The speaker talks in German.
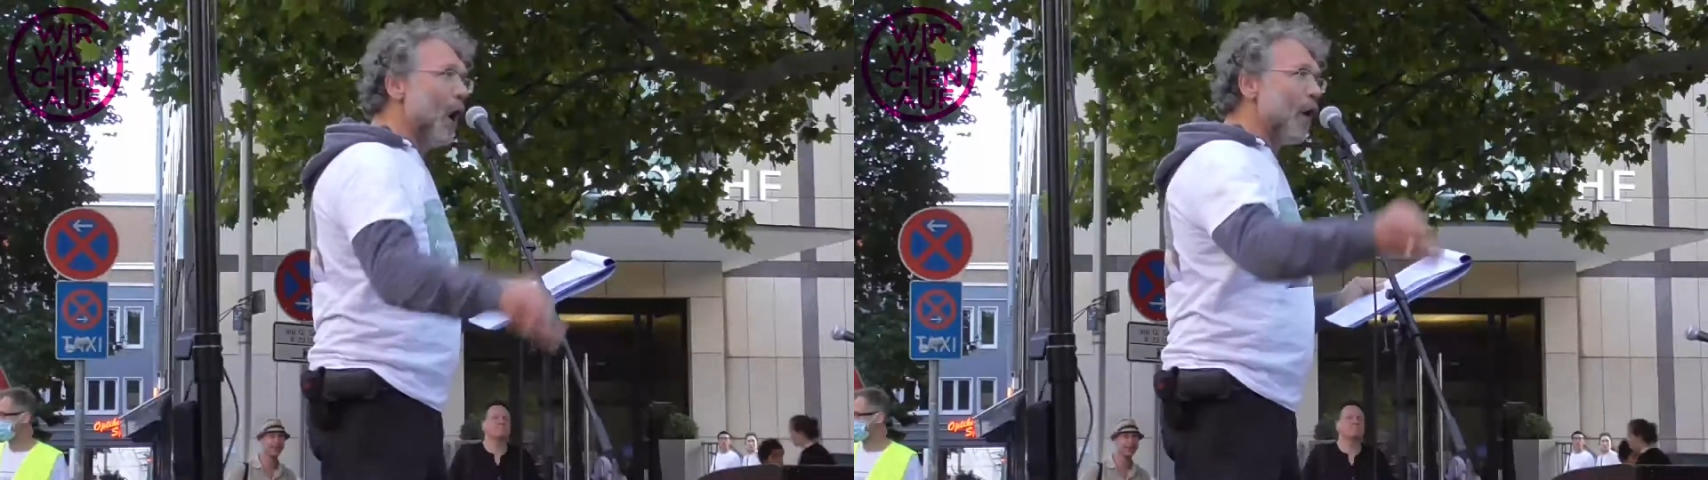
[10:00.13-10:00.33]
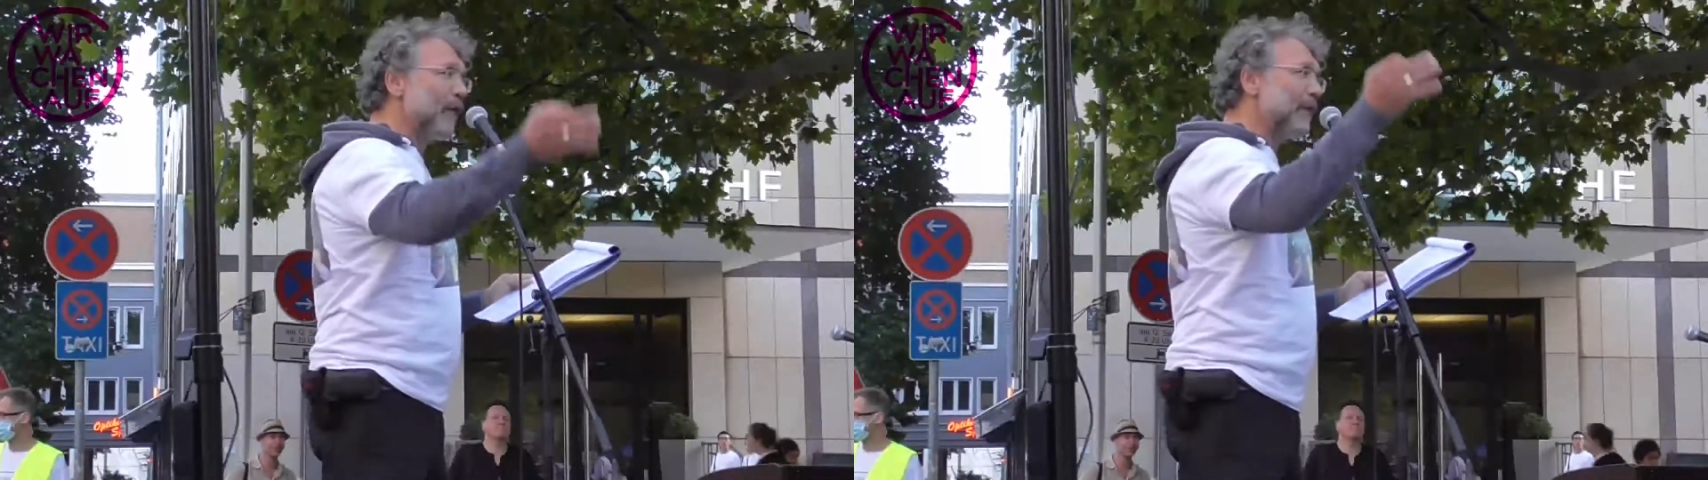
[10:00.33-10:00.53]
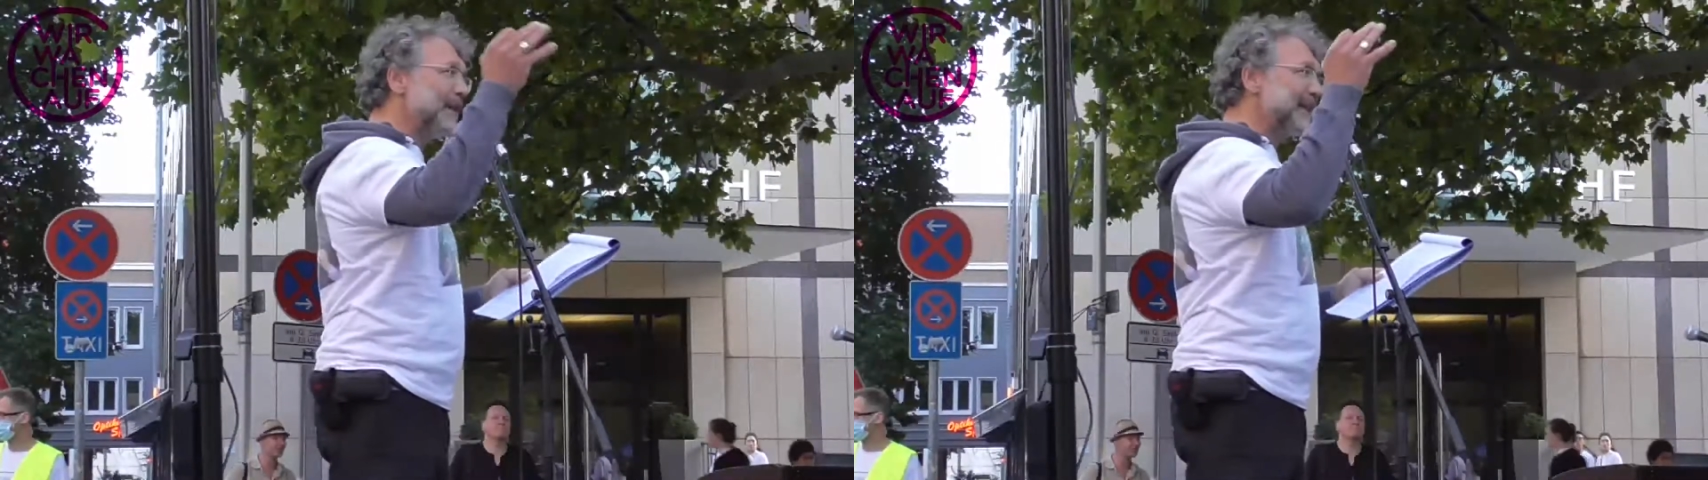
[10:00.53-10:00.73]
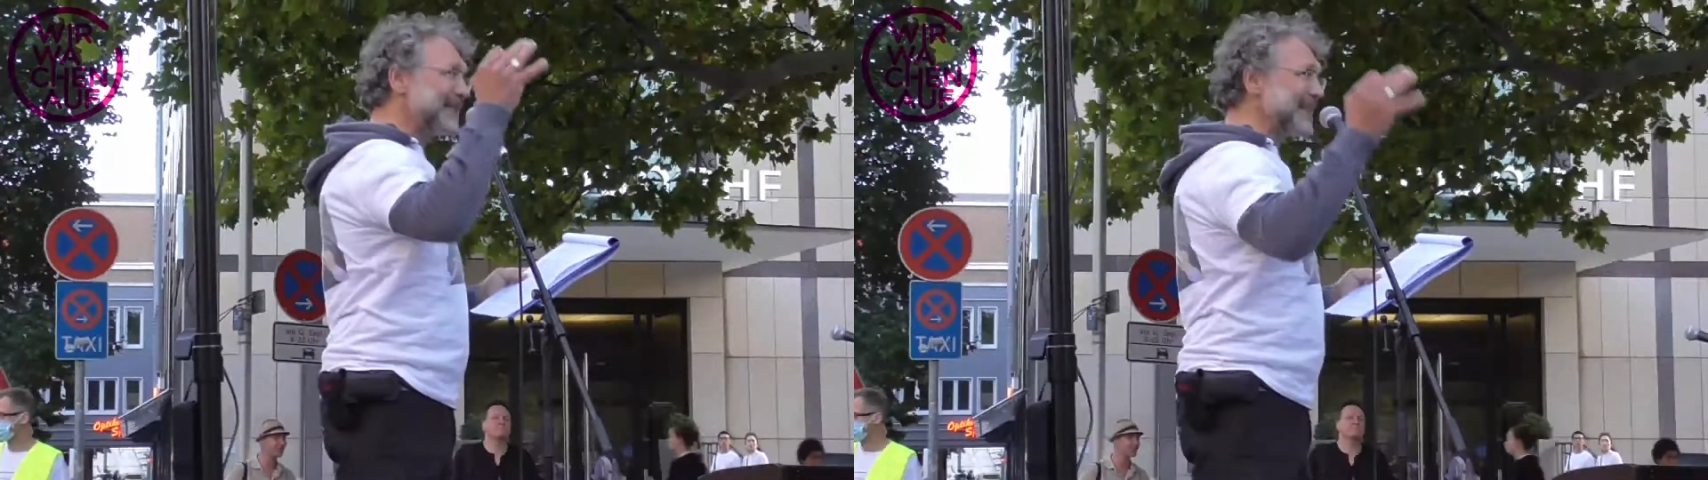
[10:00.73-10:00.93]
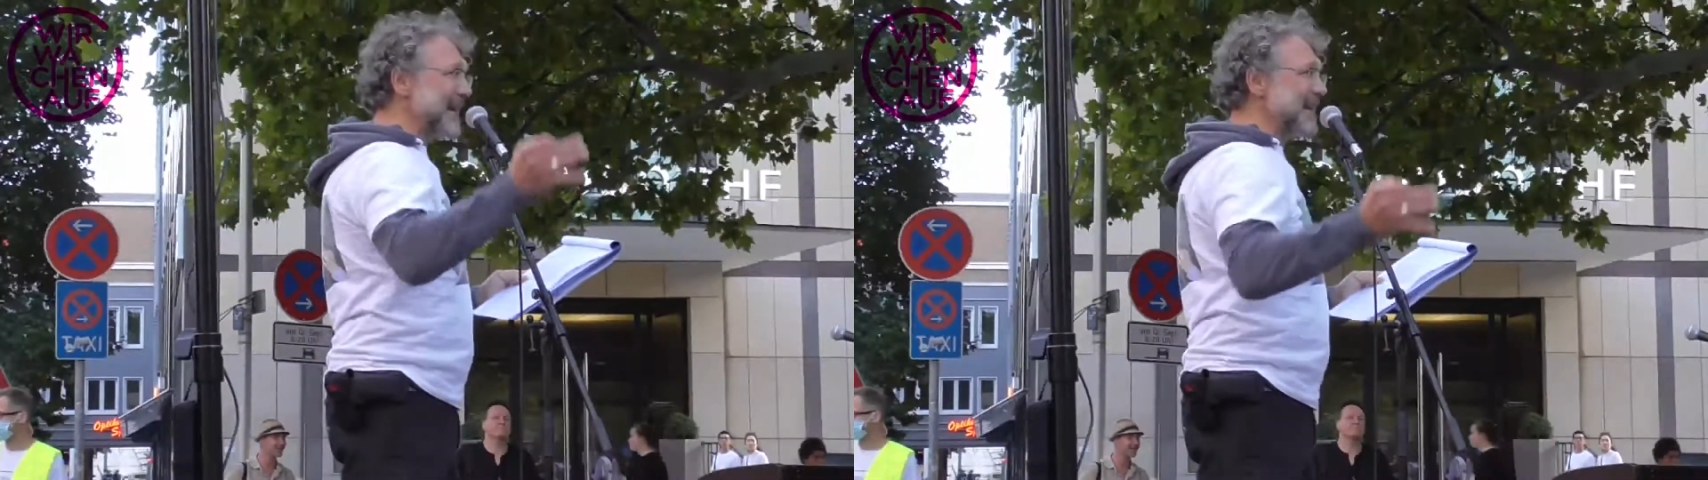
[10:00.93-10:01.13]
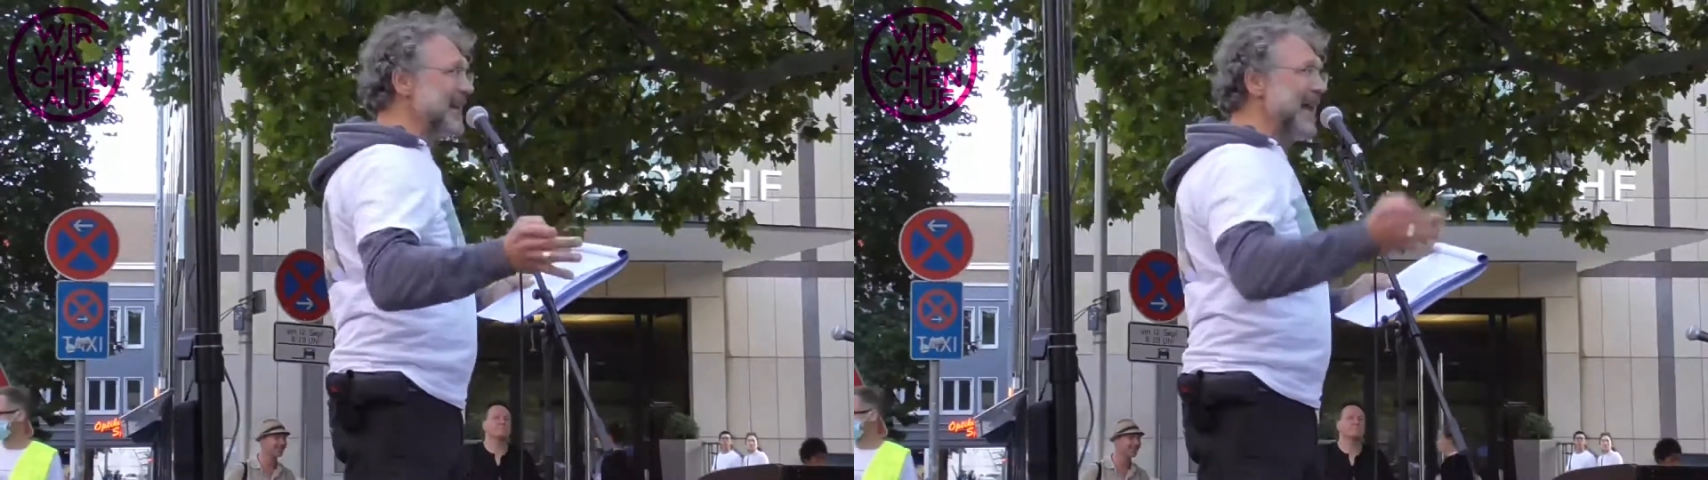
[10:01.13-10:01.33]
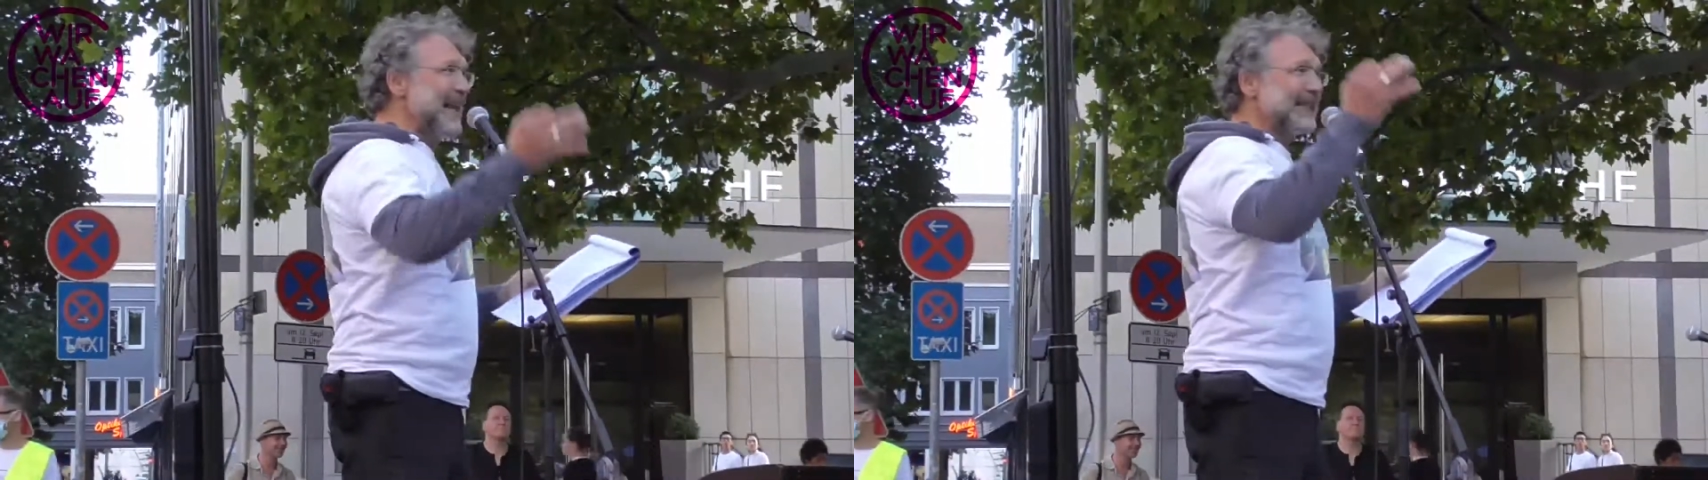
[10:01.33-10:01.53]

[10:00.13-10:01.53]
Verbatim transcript: Und wenn wir jetzt sehen,